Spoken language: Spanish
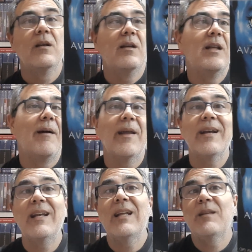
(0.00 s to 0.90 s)
Y la verdad
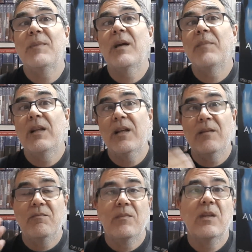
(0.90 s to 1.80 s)
que es la típica peli
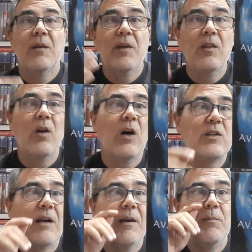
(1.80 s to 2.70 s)
que, que viéndola
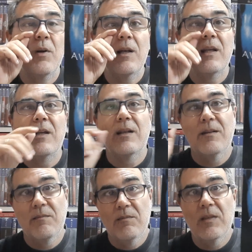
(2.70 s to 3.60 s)
otra vez, pues
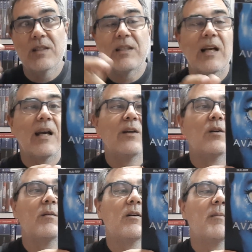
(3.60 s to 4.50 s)
le, sacas,
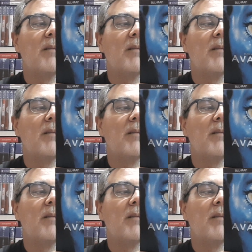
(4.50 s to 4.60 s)
¿no?